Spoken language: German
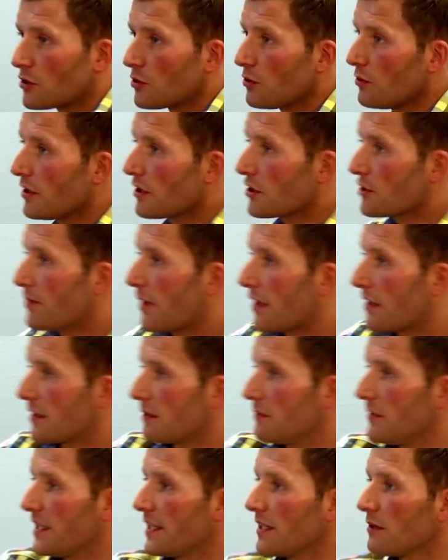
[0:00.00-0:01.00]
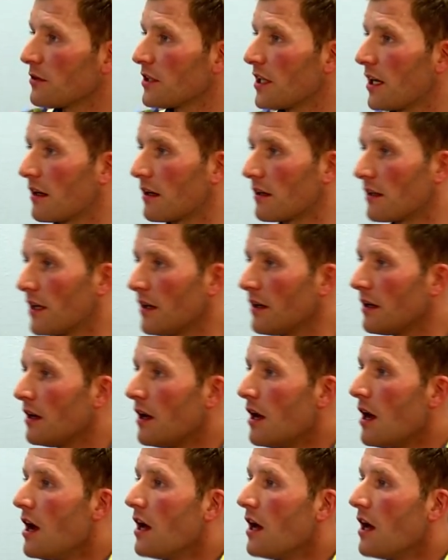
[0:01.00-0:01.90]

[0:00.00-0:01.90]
schön entspannt, im Yin und Yang. Ja?